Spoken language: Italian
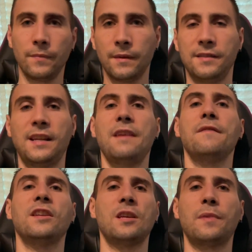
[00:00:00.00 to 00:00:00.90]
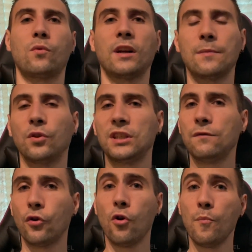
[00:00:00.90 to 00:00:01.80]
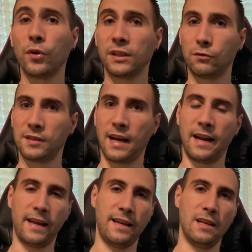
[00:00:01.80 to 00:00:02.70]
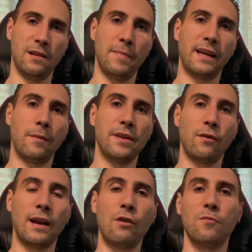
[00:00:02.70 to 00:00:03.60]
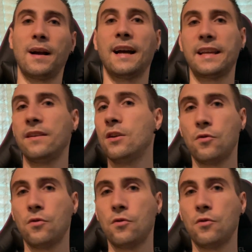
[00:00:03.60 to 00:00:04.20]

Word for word: Se invece per qualche motivo non potete usare il backup di iCloud, magari